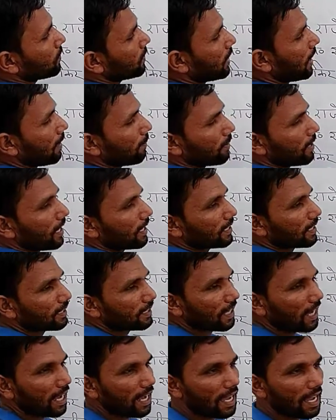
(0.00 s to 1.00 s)
क्या बनाया
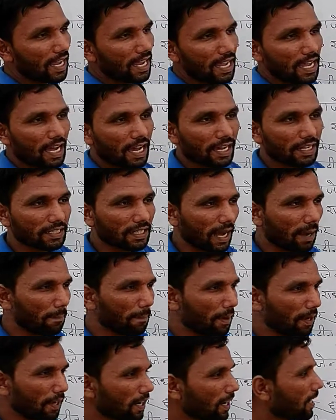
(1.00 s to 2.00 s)
जाता है
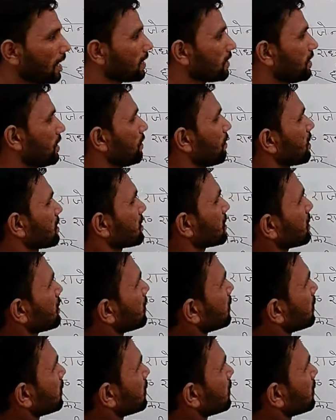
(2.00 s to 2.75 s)
अध्यापक दिवस